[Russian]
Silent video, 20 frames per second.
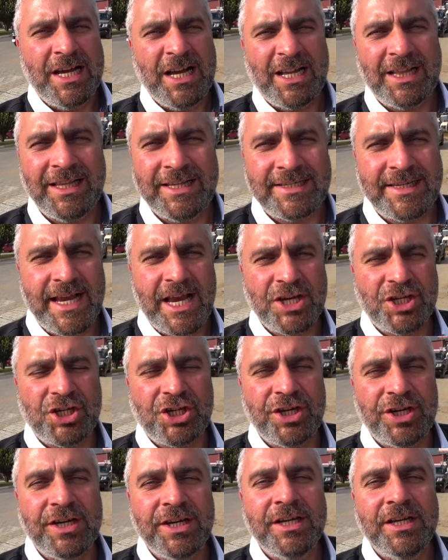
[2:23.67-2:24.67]

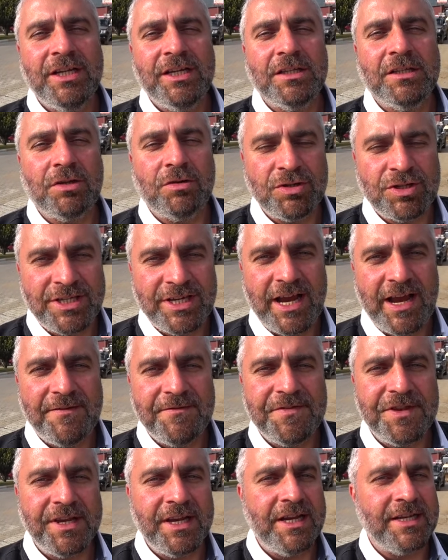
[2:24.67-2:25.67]
гласящий Друзья,
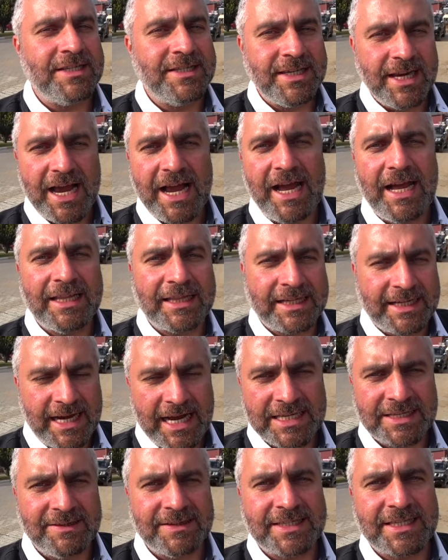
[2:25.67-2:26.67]
нельзя
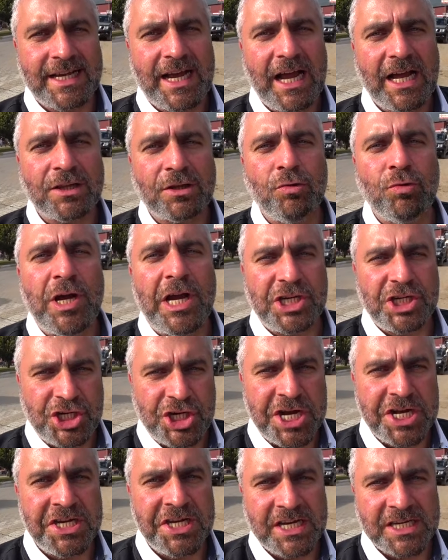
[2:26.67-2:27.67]
отказываться от
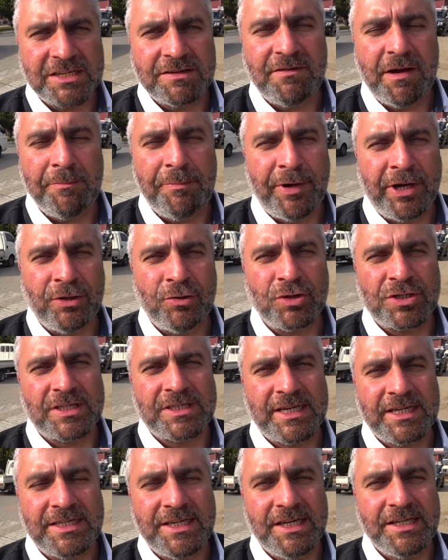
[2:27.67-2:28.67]
угощений, если вам приносят
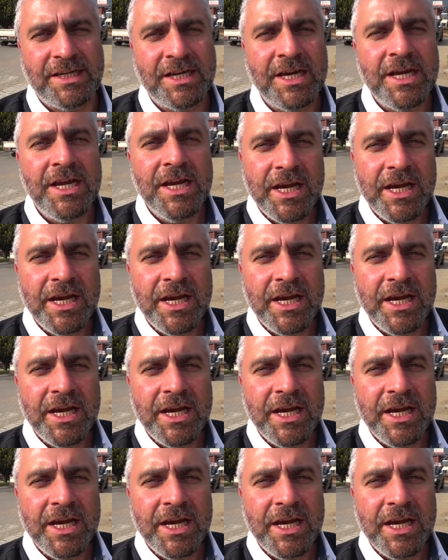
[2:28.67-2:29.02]
соседи.